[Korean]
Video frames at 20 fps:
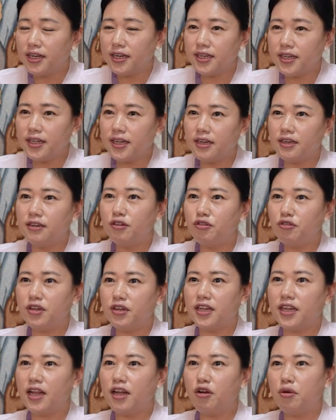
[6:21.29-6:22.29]
근데 그
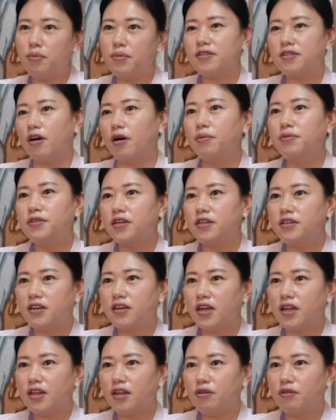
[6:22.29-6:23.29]
줄이 내려오면서
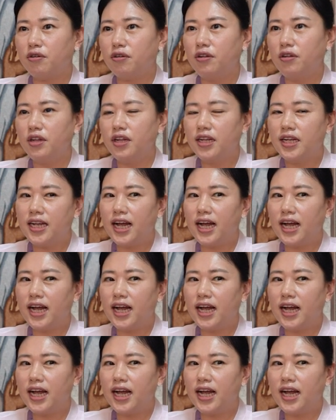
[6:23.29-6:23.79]
없어지게 되고